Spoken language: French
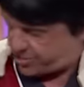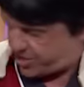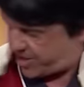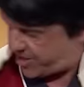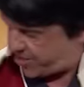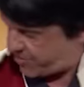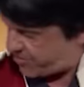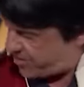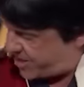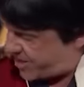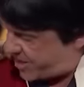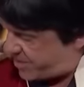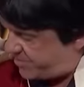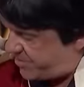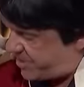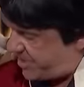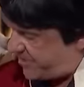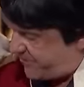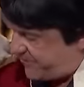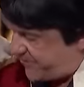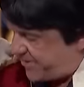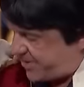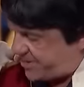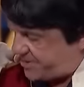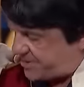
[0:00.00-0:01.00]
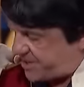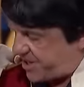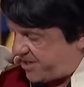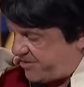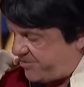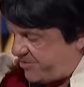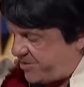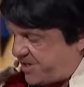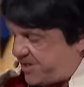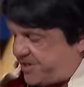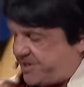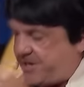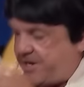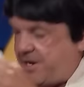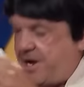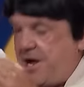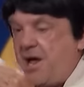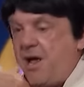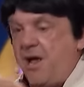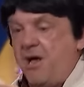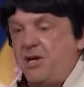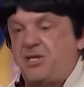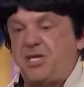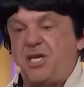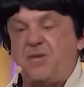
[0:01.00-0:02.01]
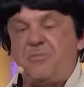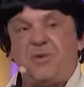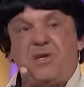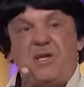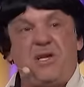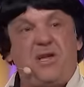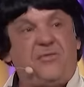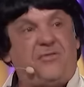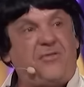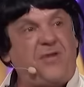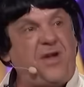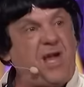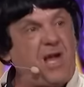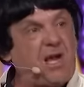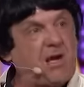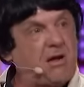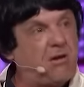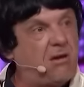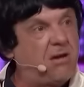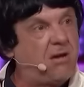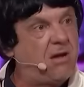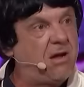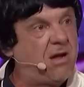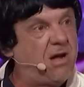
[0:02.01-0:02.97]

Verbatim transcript: c'est incroyable l'effet que ça a là-dedans. C'est bénéfique.